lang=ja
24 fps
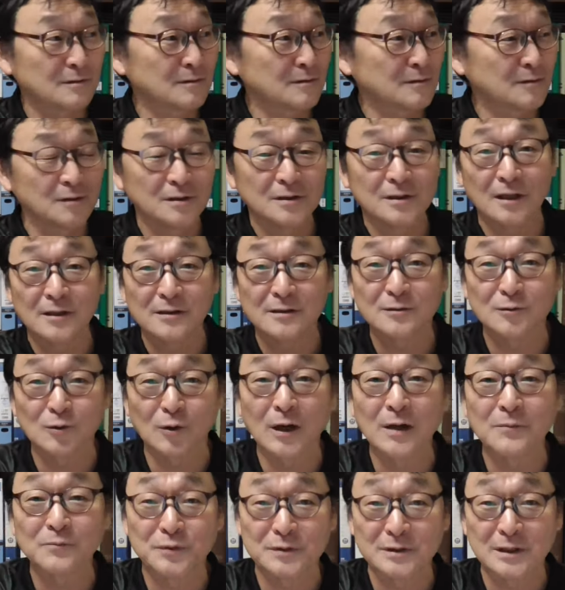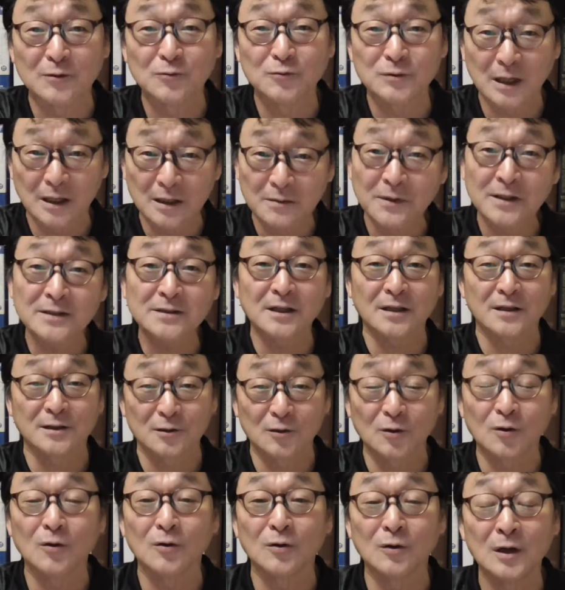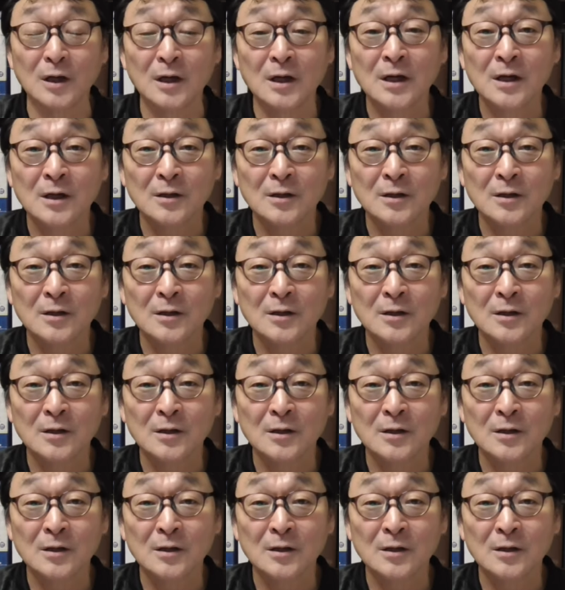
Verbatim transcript: つい最近トランプさん撃たれましたけど、